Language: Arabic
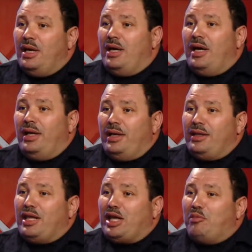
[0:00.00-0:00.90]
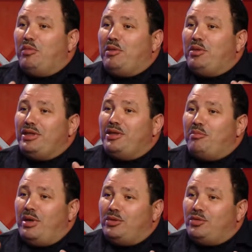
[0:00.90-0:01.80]
احنا عندنا كميه من الدم
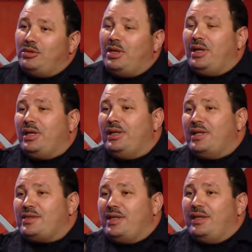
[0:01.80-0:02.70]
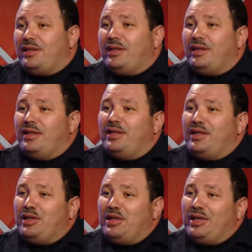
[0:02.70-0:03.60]
محدوده اذا سالت
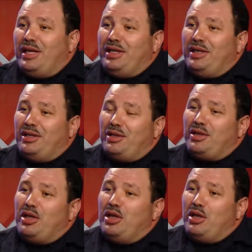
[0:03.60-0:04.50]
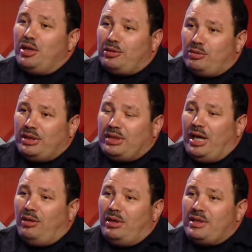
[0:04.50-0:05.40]
يعني الثلث
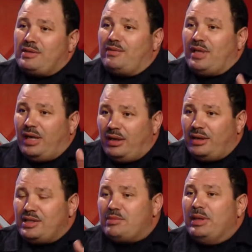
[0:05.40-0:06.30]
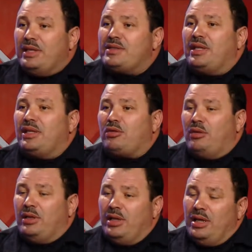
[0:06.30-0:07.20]
تاعها ولا النصف تاعها اسم الانسان
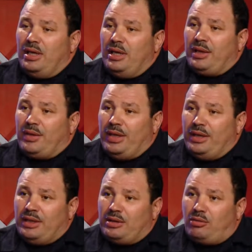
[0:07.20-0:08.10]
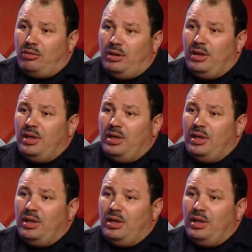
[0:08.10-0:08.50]
يدخل يعني الضحيه تدخل